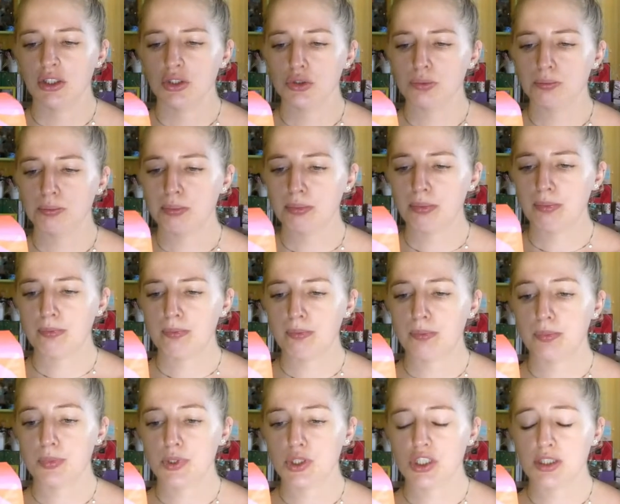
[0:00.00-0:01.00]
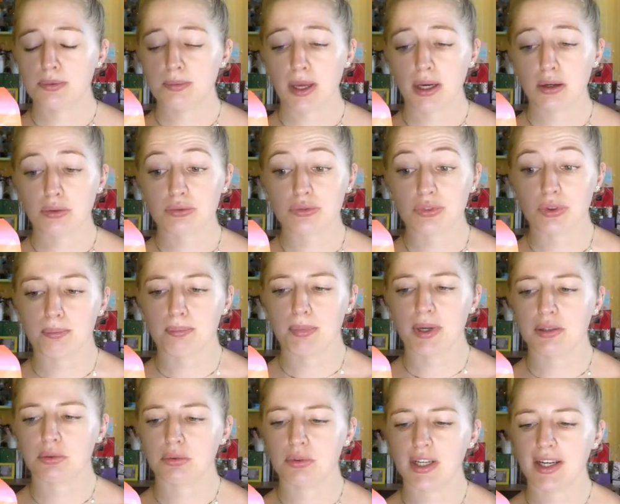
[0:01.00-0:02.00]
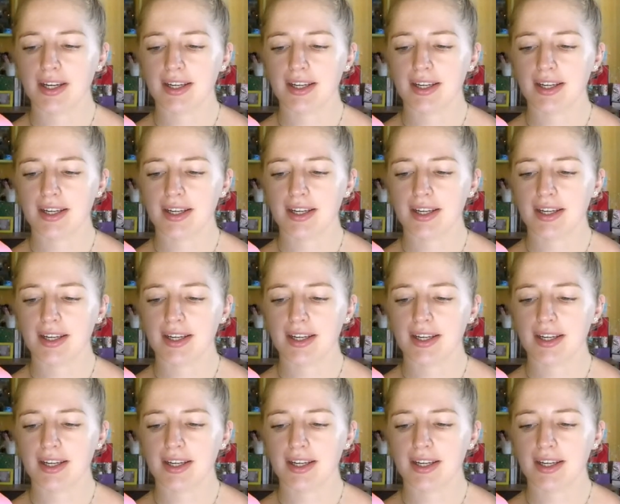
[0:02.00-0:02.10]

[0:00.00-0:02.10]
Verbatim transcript: Je J'espère qu'on sent pas trop la